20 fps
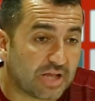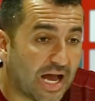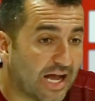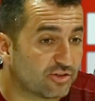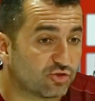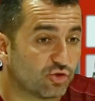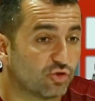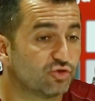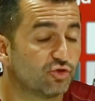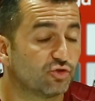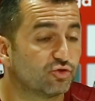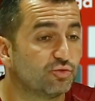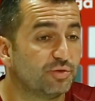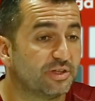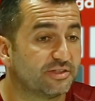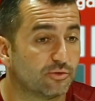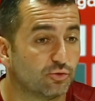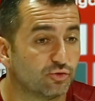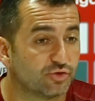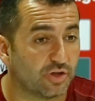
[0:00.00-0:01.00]
A todos nos
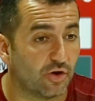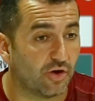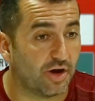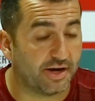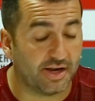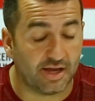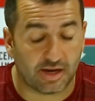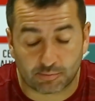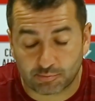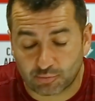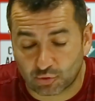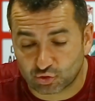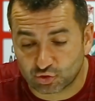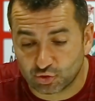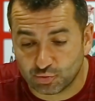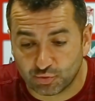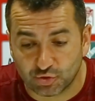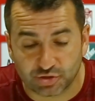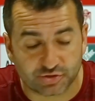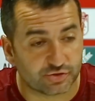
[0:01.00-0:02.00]
hubiese gustado ganar, por
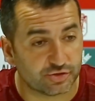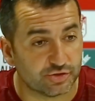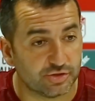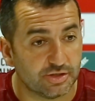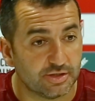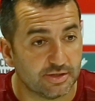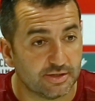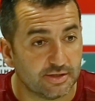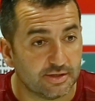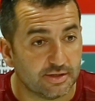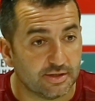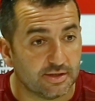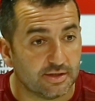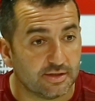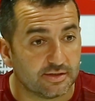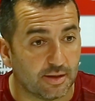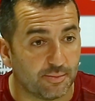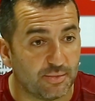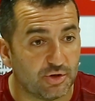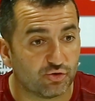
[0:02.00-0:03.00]
supuesto.
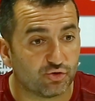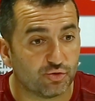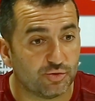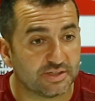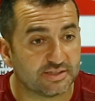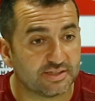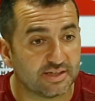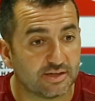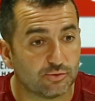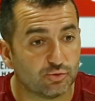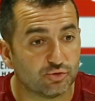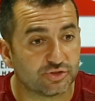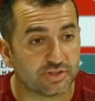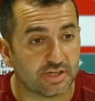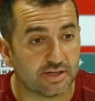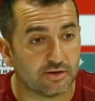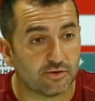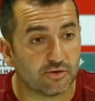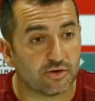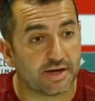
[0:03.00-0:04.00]
También nos hubiese
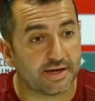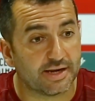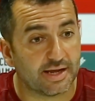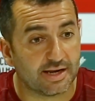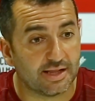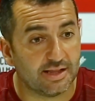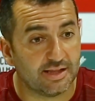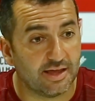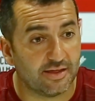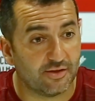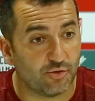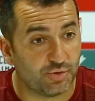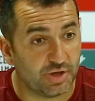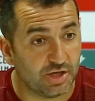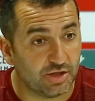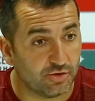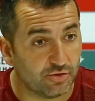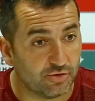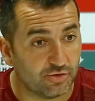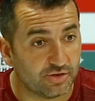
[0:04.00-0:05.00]
gustado ganar el día de
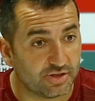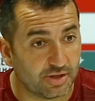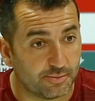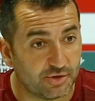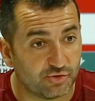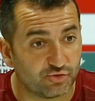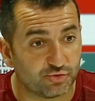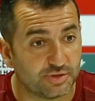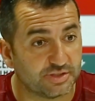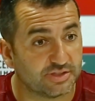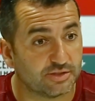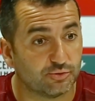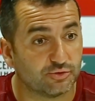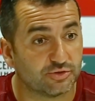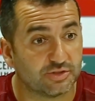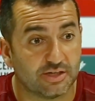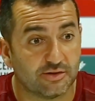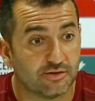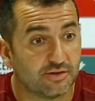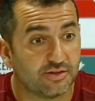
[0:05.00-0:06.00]
Oviedo y también nos hubiese
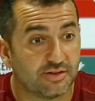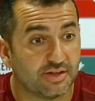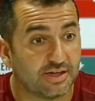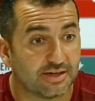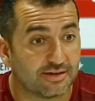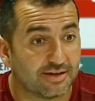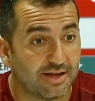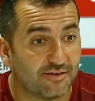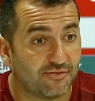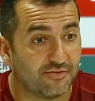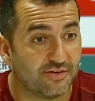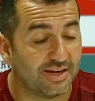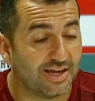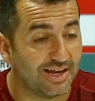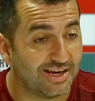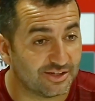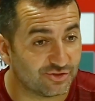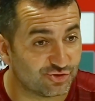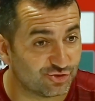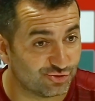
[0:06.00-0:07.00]
gustado decir, al
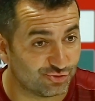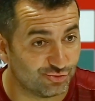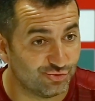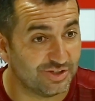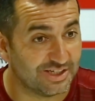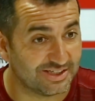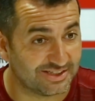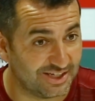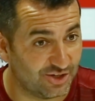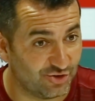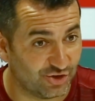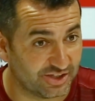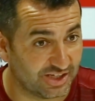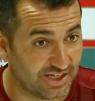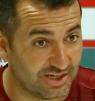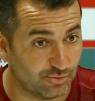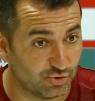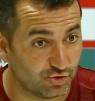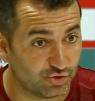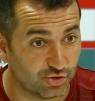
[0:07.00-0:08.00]
final eso es un deseo que
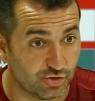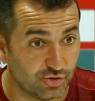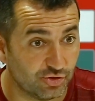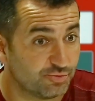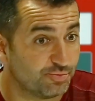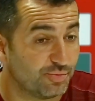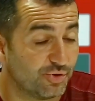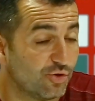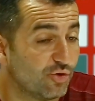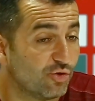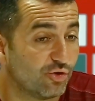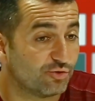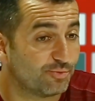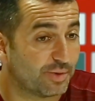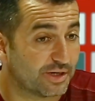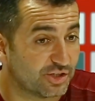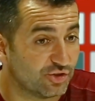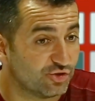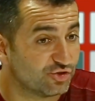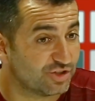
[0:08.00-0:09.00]
tenemos todos, pero luego los
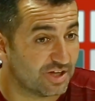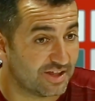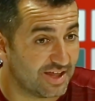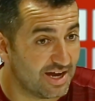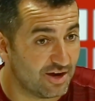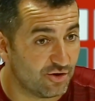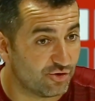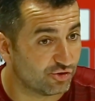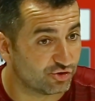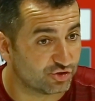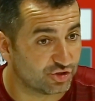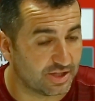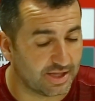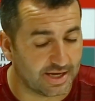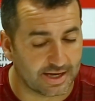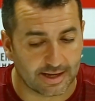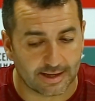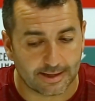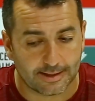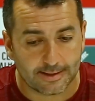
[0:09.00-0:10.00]
partidos se dan o no se
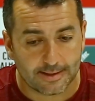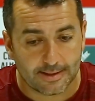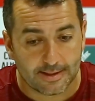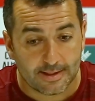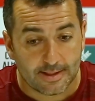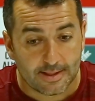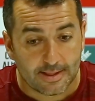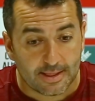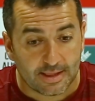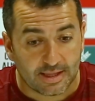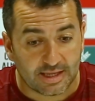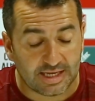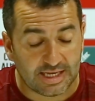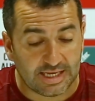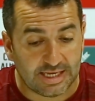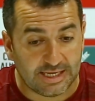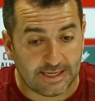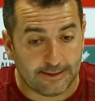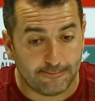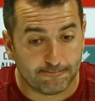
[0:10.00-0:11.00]
dan.
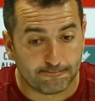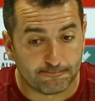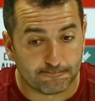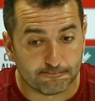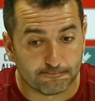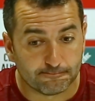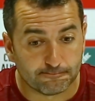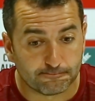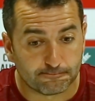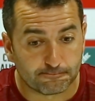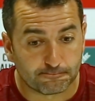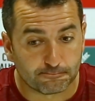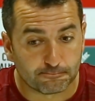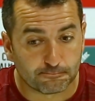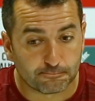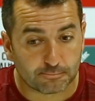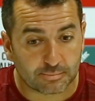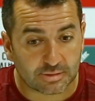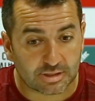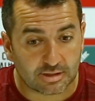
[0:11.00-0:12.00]

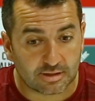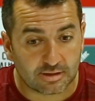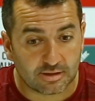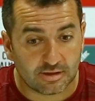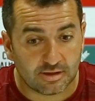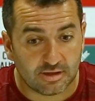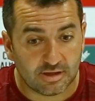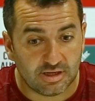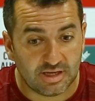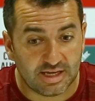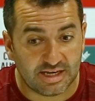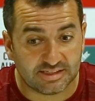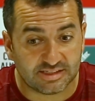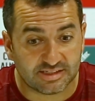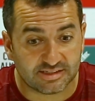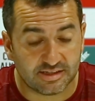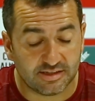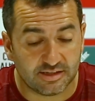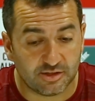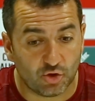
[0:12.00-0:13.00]
Y, en
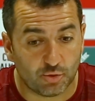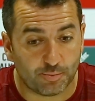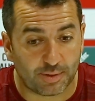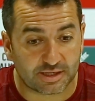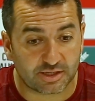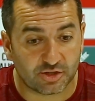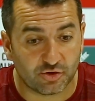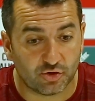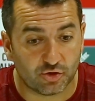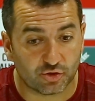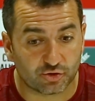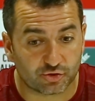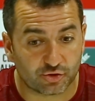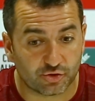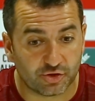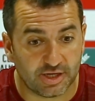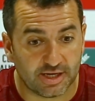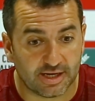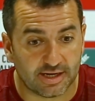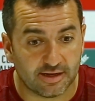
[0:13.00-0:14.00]
ese sentido el partido del
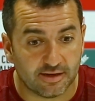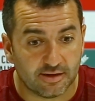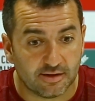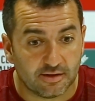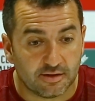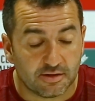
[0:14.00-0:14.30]
otro día,